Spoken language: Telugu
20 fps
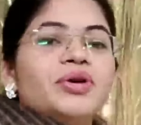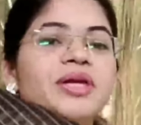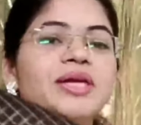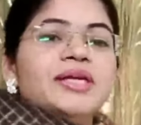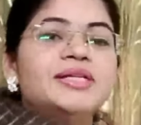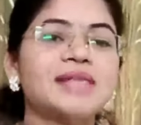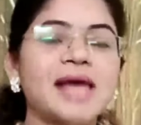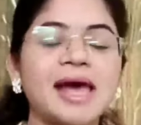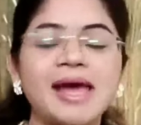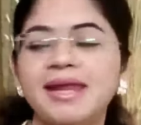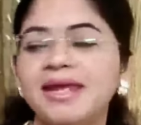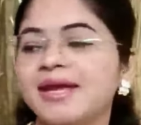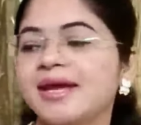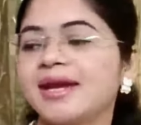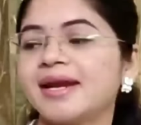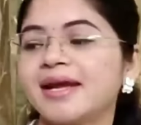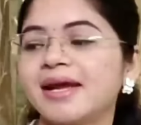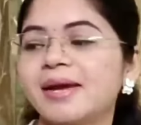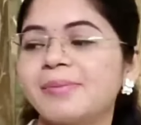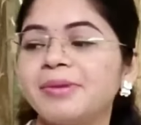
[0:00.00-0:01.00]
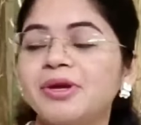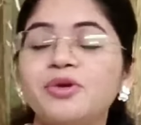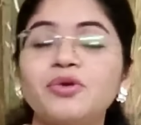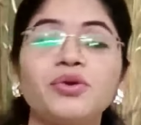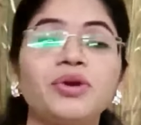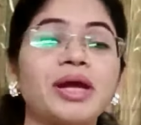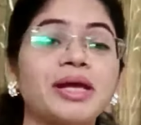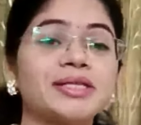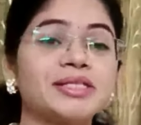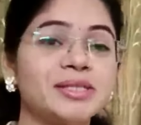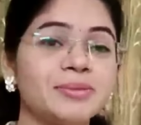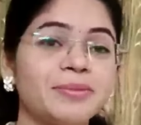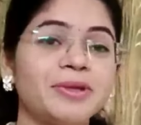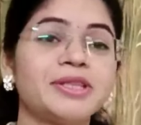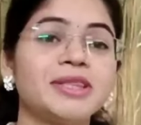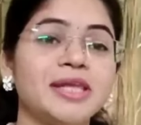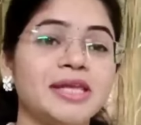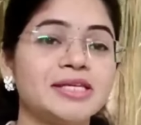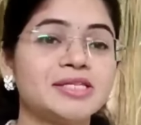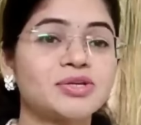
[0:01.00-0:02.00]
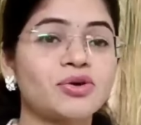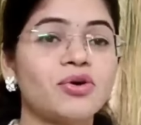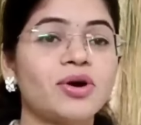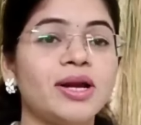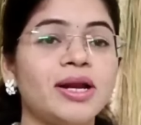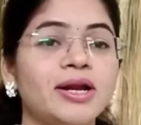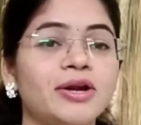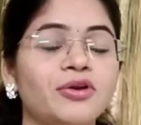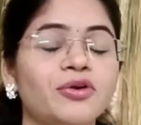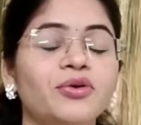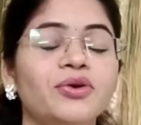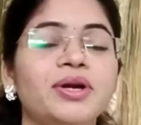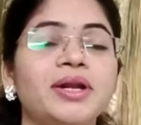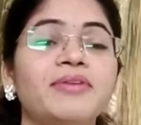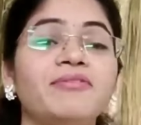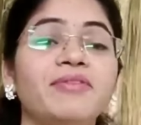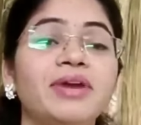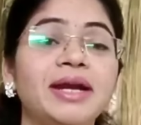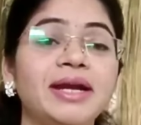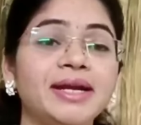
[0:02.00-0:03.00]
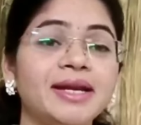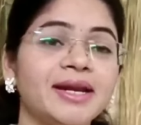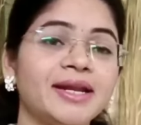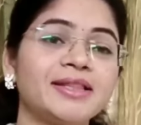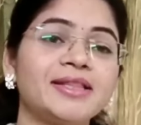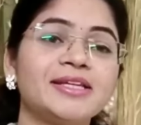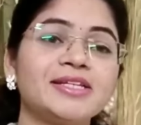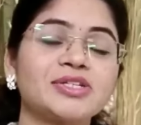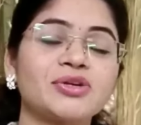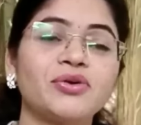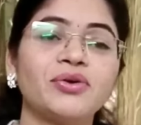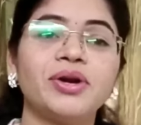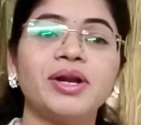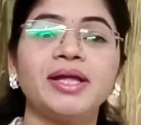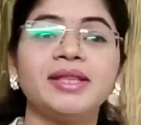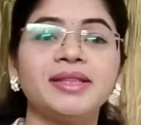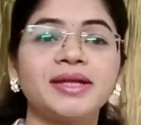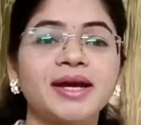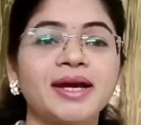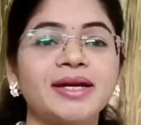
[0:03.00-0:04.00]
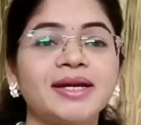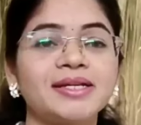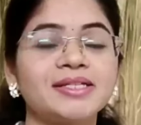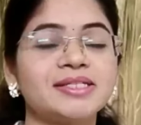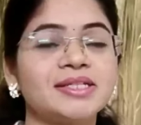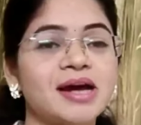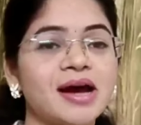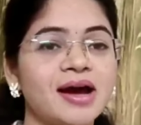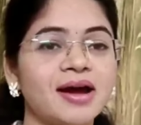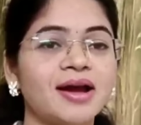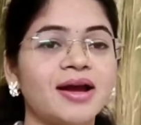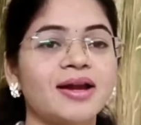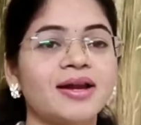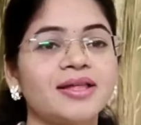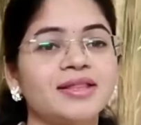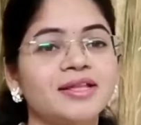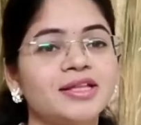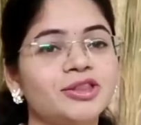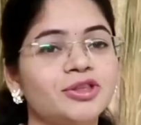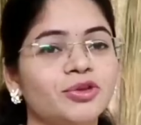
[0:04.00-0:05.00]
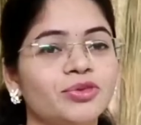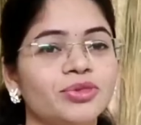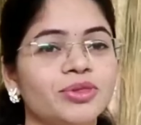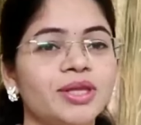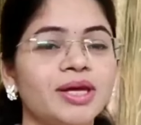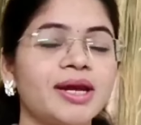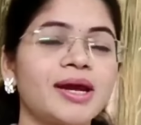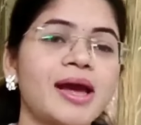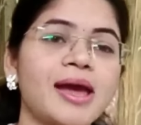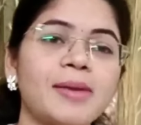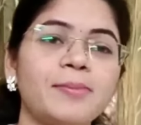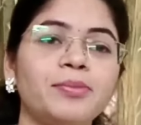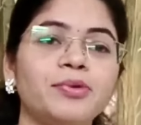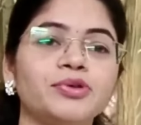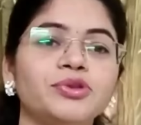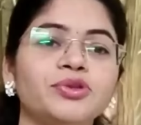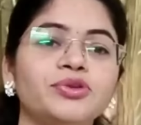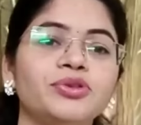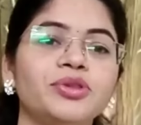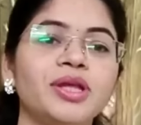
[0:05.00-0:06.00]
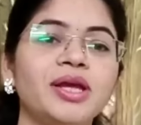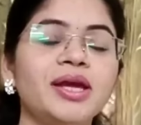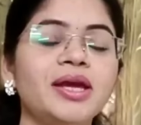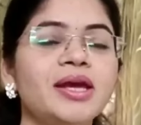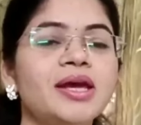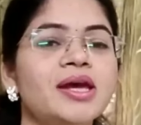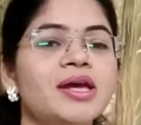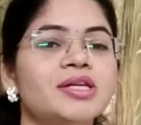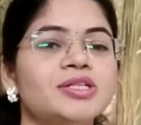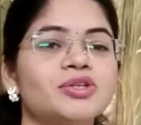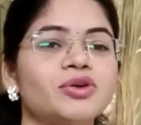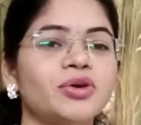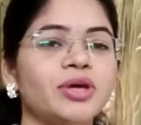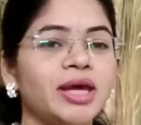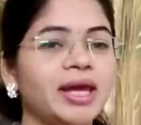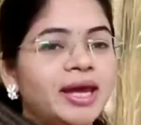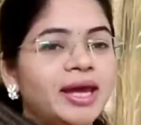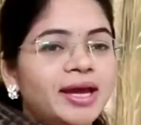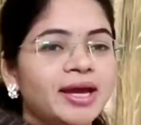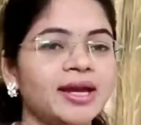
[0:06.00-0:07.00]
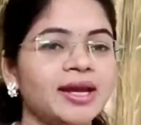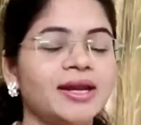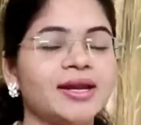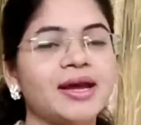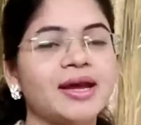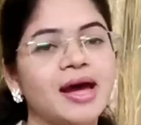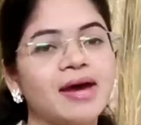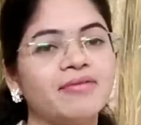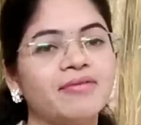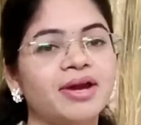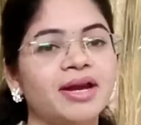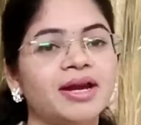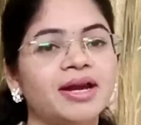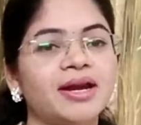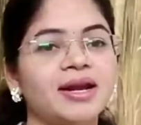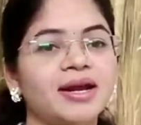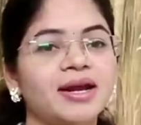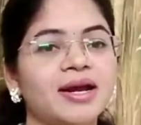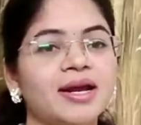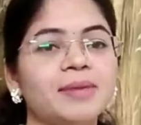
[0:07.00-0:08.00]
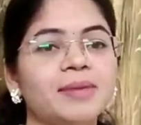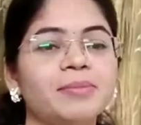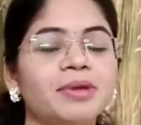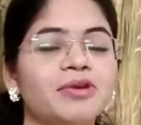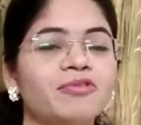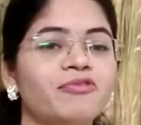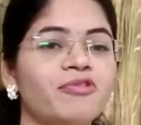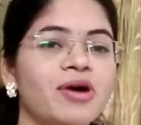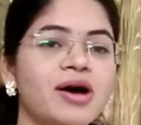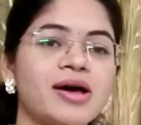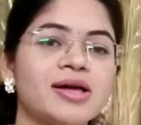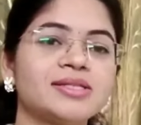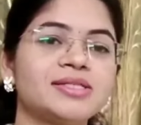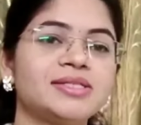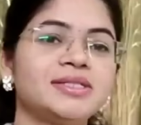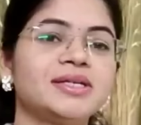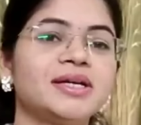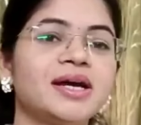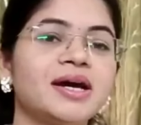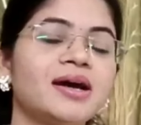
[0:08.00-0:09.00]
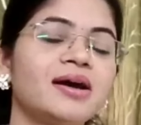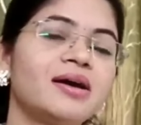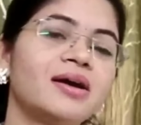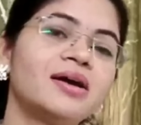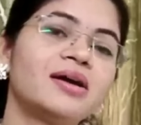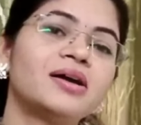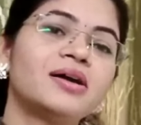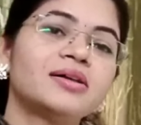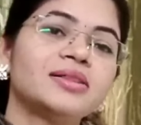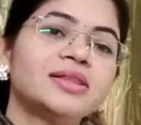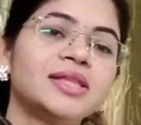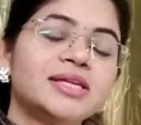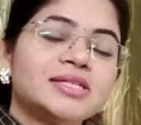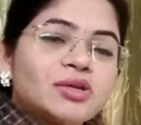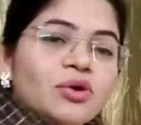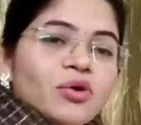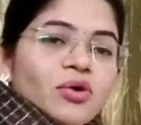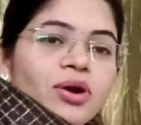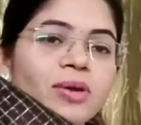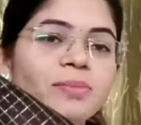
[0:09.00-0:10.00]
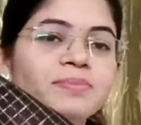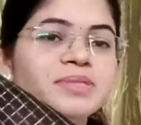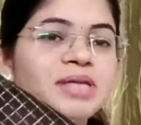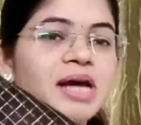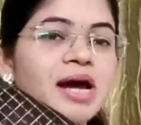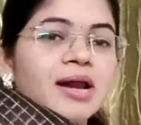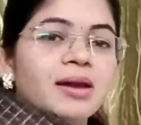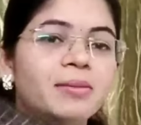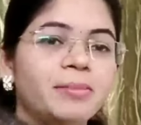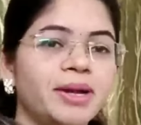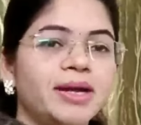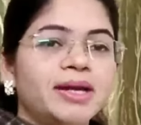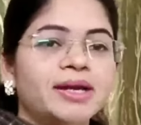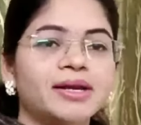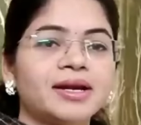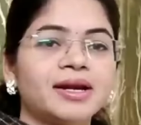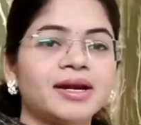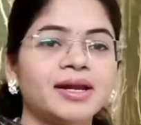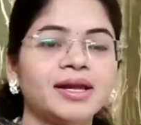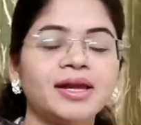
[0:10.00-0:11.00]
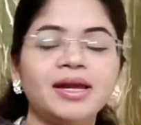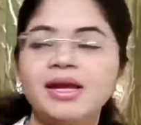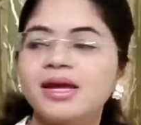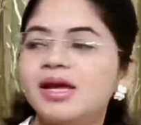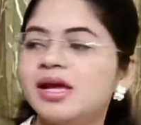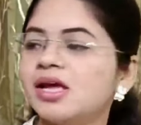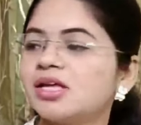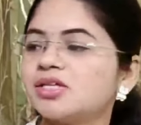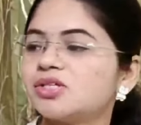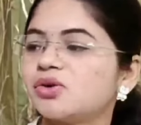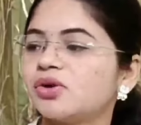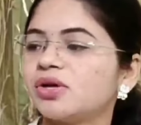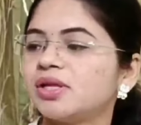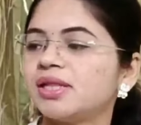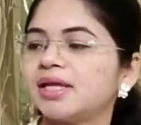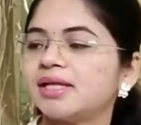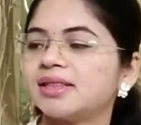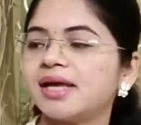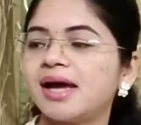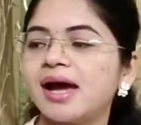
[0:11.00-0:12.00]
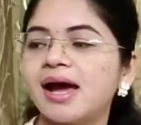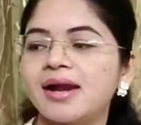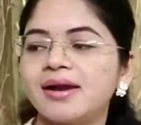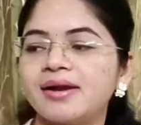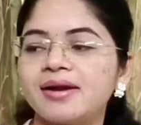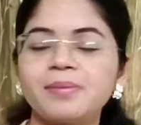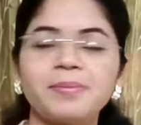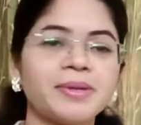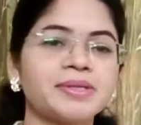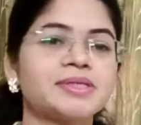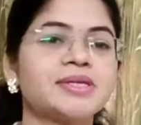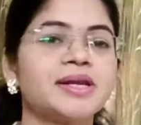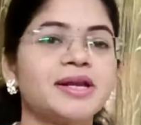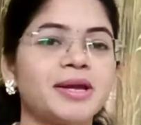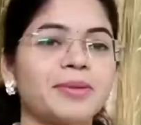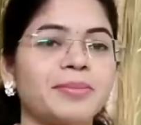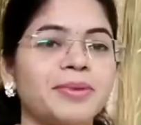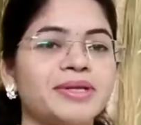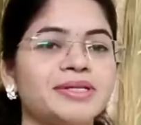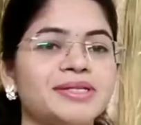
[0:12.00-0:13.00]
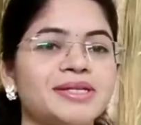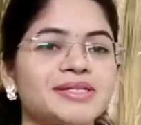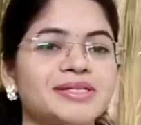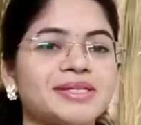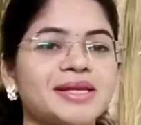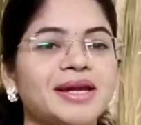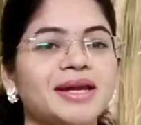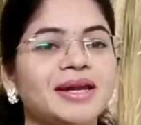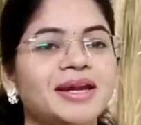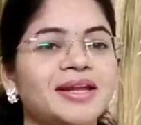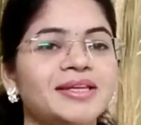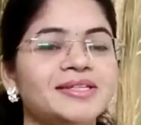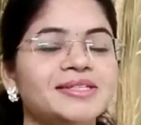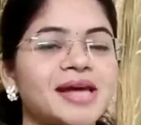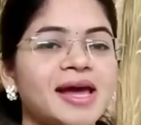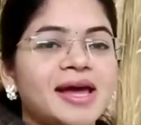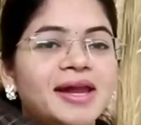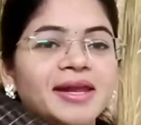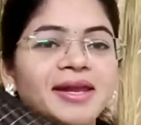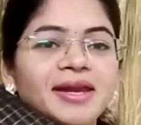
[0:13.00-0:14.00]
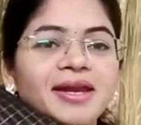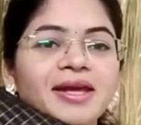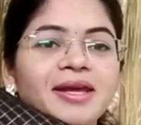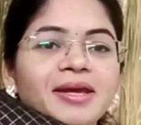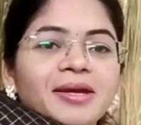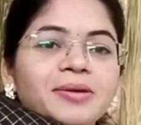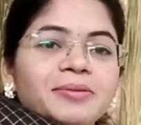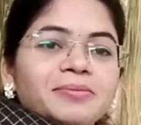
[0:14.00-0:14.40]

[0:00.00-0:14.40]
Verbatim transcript: ఈ శారీ కనుక మీకు నచ్చి మీరు తీసుకోవాలనుకుంటే వెంటనే తీసుకోండి ఎందుకంటే స్టాక్ అనేది తొందరగా అయిపోతుంది సో ఏ కలర్ కావాలన్నా కానీ మీరు ఫాస్ట్గా తీసుకోవడం చాలా బెటర్ అండి సో ఇదైతే హండ్రెడ్ పర్సెంట్ రికమెండ్ చేస్తాను నేను ఈ శారీని